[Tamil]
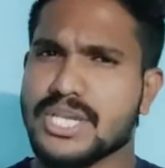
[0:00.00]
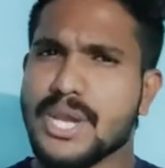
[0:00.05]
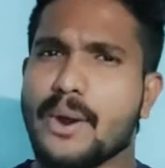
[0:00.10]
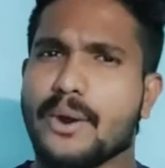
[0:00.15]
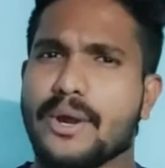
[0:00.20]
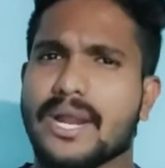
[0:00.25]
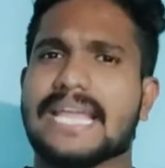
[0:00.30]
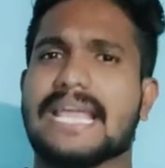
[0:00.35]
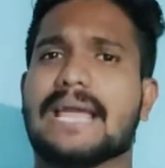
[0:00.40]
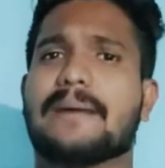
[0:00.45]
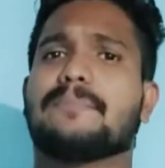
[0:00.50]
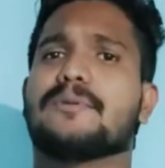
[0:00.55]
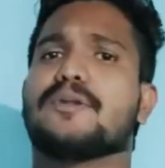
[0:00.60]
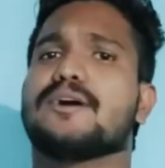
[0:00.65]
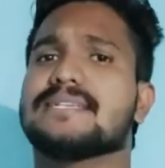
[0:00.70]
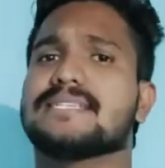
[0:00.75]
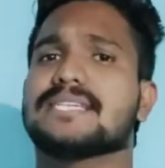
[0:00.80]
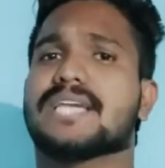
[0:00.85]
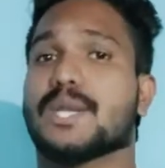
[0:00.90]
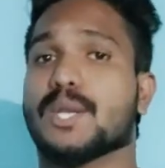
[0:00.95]
ஜியோட
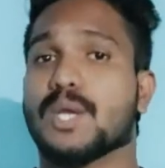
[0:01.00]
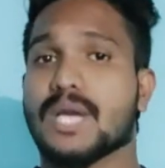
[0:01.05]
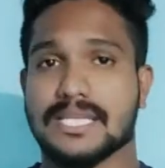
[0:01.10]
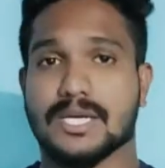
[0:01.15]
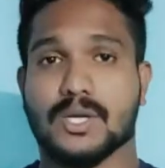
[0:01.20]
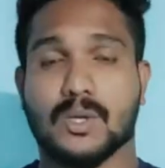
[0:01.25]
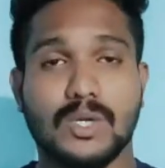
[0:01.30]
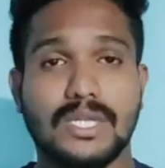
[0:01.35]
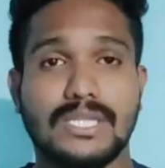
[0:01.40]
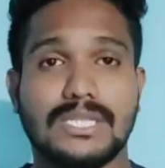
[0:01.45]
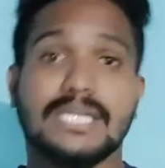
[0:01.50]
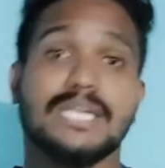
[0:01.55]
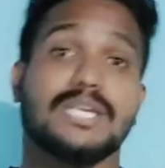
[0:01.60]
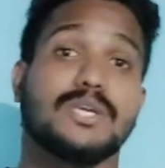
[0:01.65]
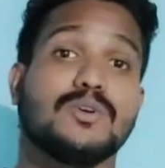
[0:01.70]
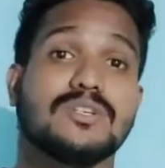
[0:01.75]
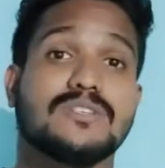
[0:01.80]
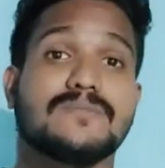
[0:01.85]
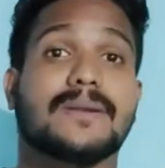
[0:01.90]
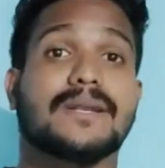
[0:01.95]
எம்ப்ளாயிஸ் கிட்டயும் அதை கொடுத்து
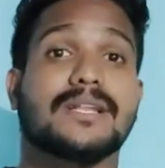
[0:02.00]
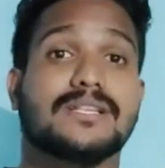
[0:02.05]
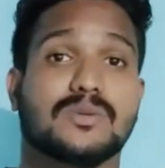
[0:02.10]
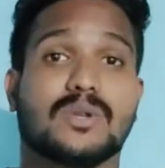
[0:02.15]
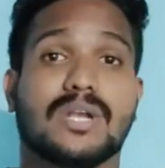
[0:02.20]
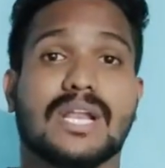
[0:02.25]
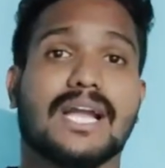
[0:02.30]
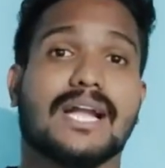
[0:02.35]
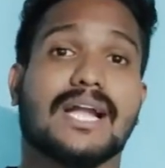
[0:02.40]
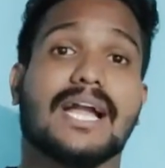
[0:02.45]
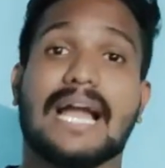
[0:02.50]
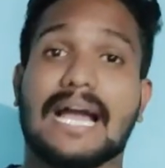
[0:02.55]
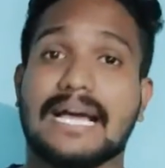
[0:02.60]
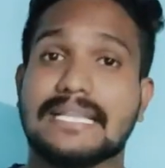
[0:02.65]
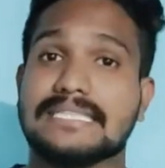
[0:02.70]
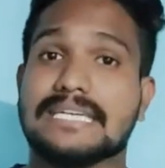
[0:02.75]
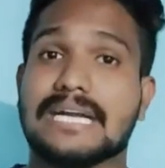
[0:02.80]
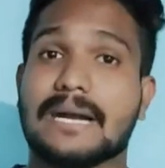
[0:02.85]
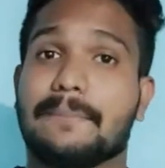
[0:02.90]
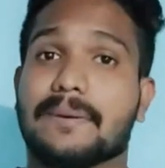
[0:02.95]
யூஸ் பண்ண சொன்னாங்க
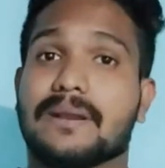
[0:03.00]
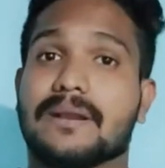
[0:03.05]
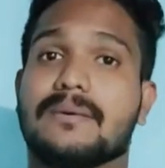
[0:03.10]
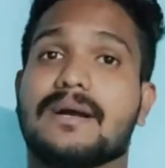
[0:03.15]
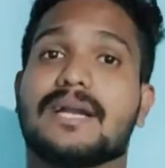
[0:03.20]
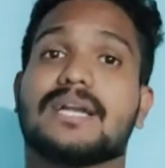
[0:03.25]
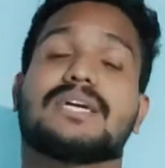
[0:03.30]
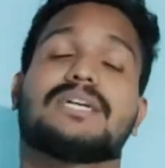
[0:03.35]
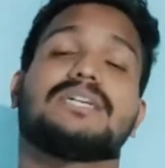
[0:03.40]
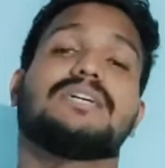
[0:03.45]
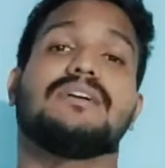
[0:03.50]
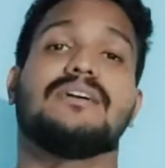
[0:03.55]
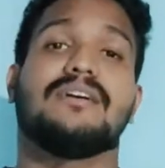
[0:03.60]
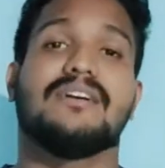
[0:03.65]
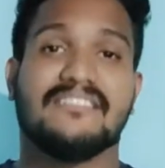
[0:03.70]
அதுக்கப்புறமாட்டுக்கு